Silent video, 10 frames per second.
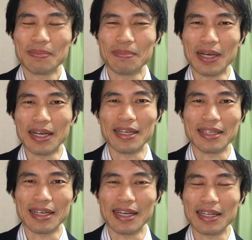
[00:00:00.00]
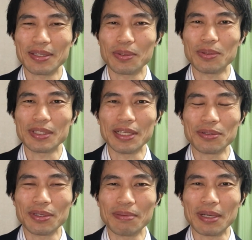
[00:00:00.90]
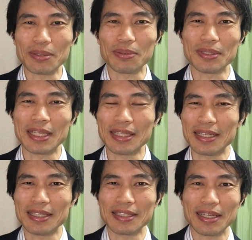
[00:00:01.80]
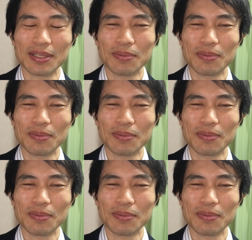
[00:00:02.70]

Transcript: まあ当然といえば当然なんですけれど